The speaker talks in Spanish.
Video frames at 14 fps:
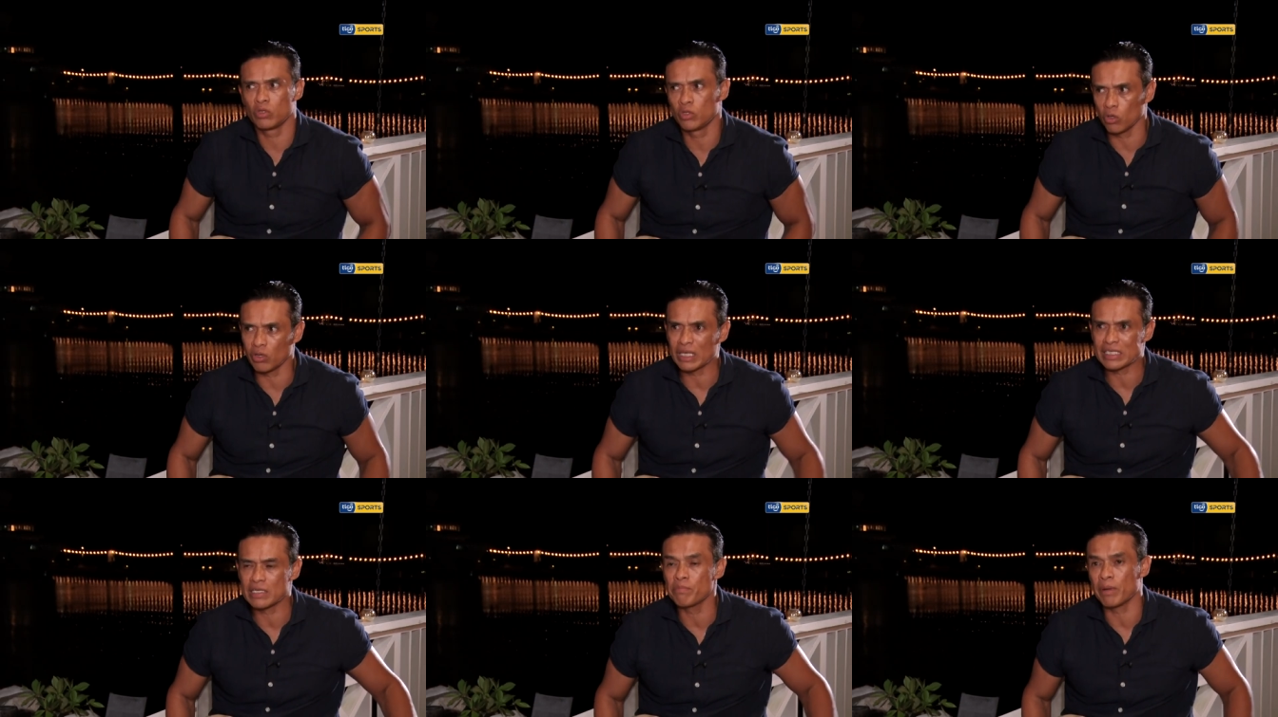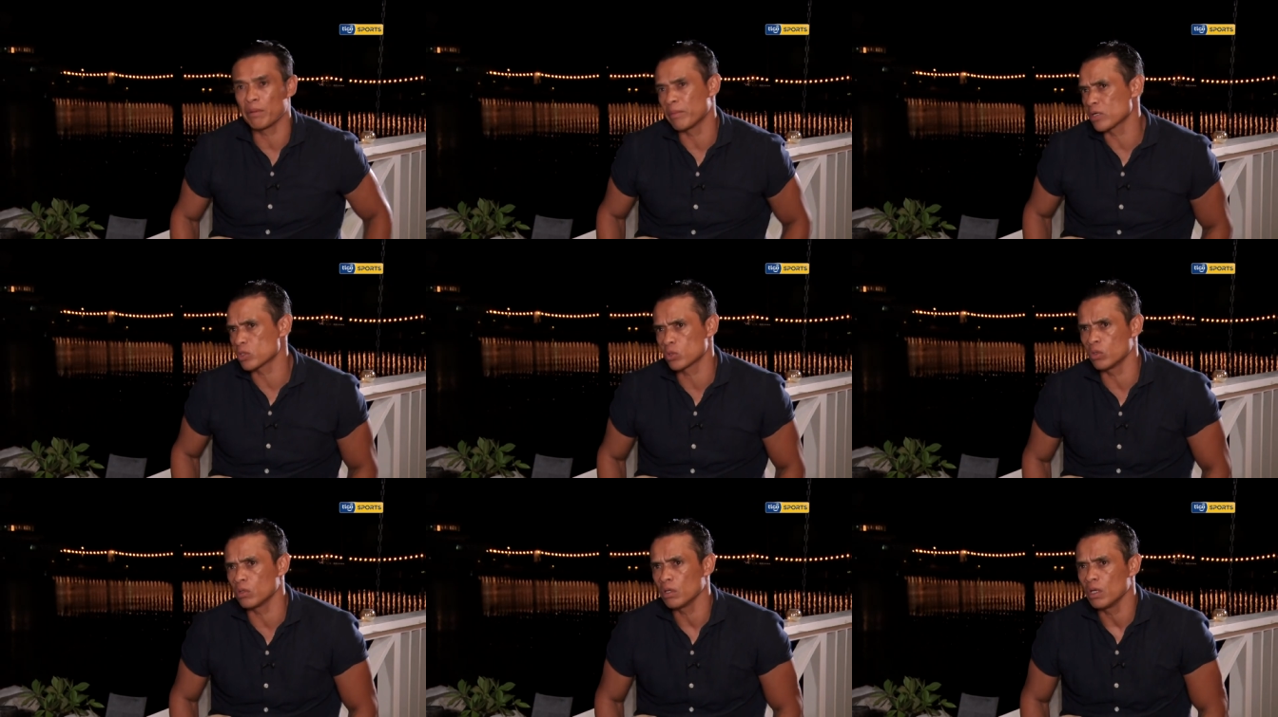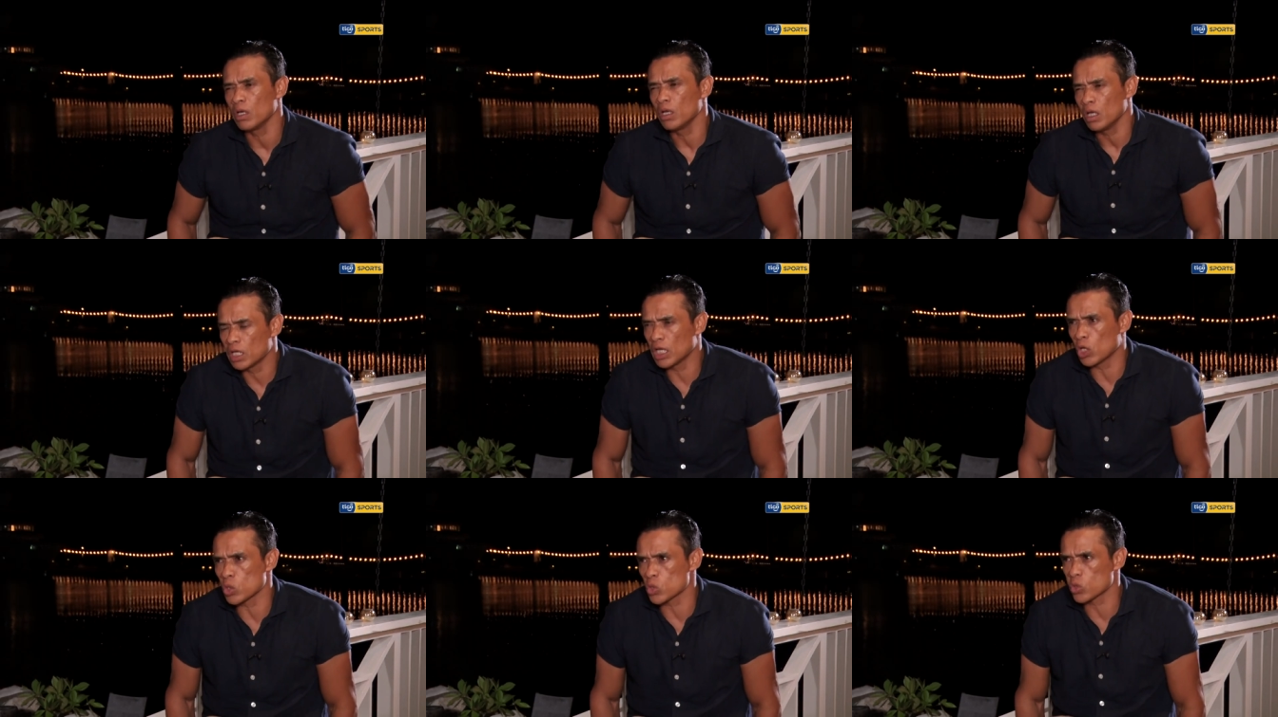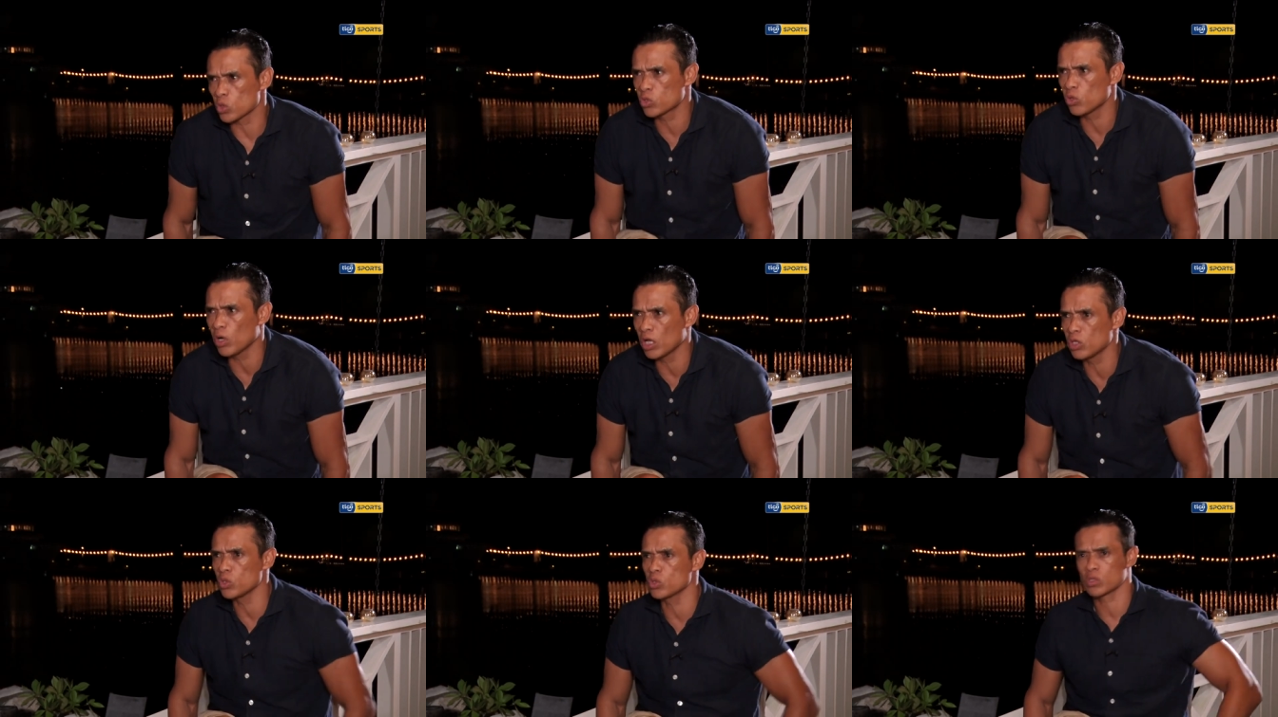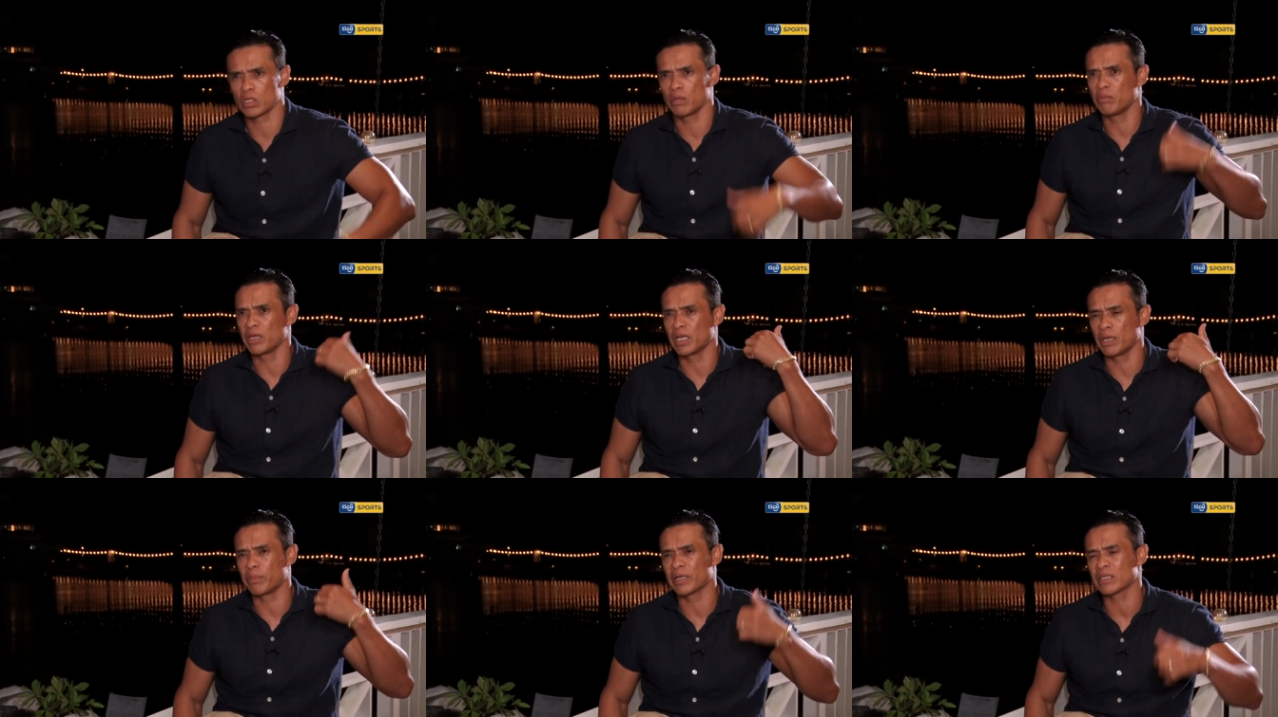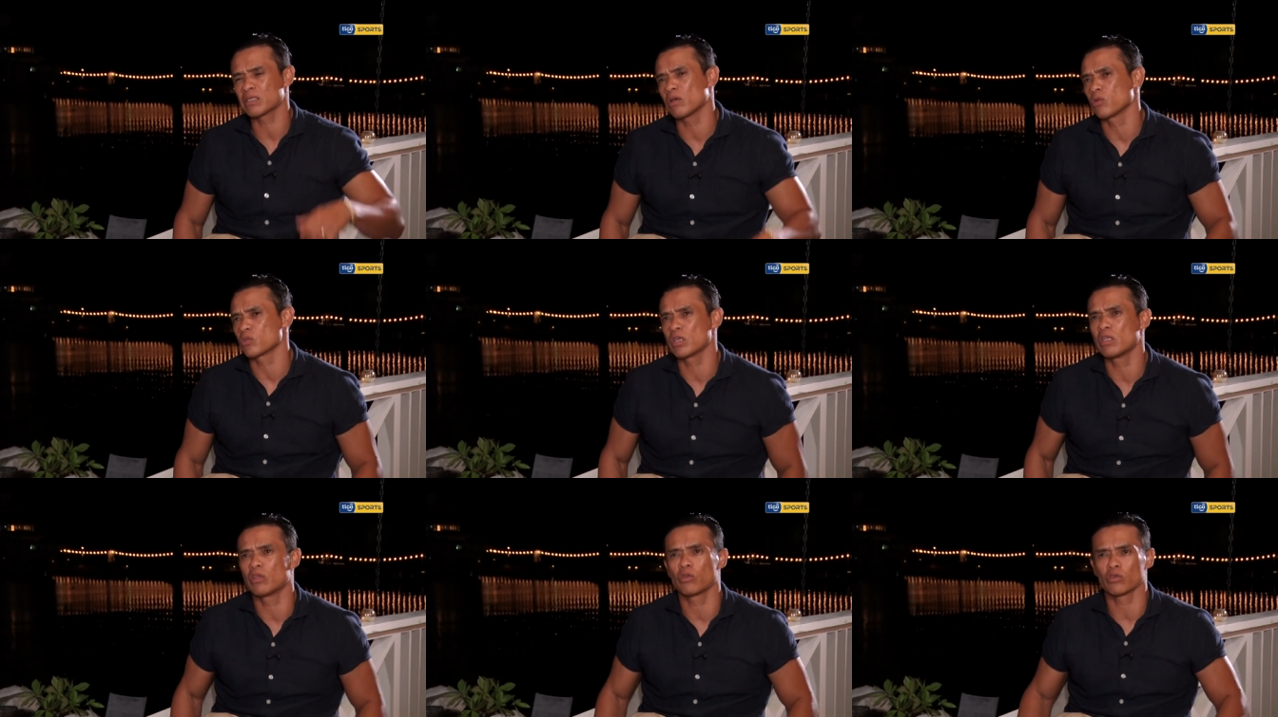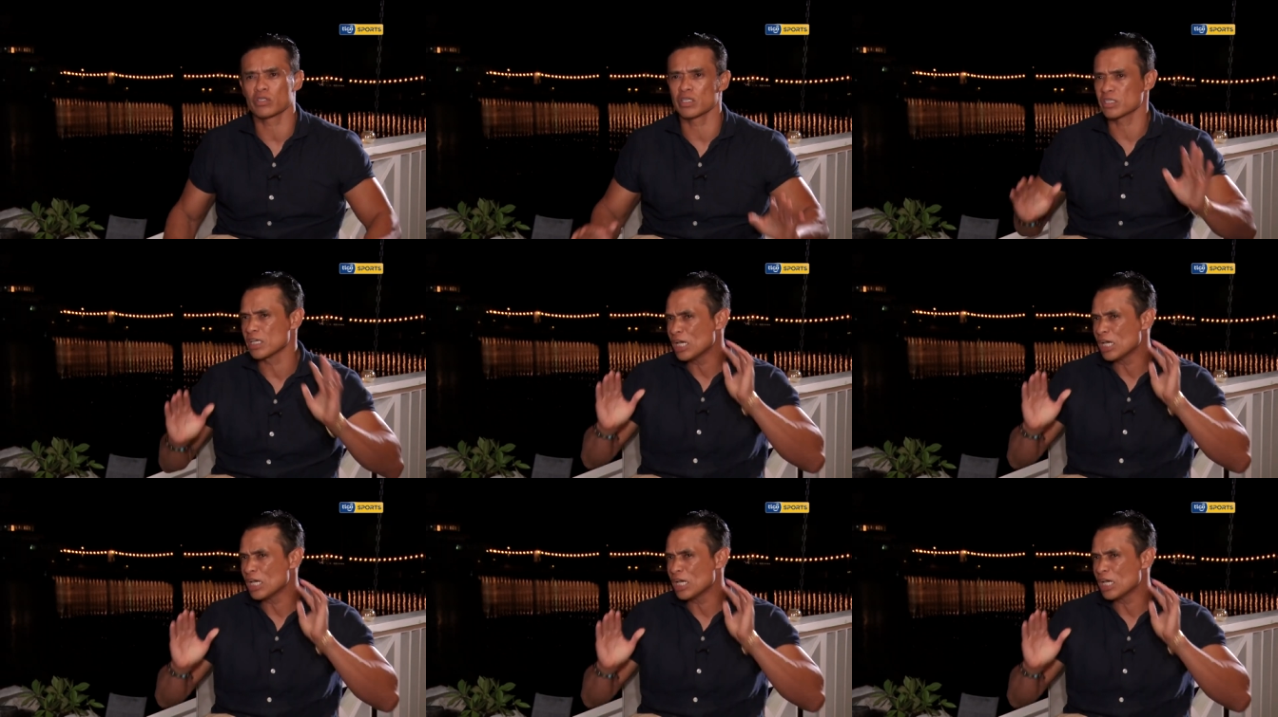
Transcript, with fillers: Yo nací en Palmar Sur y a los ocho años emigré para San José, entonces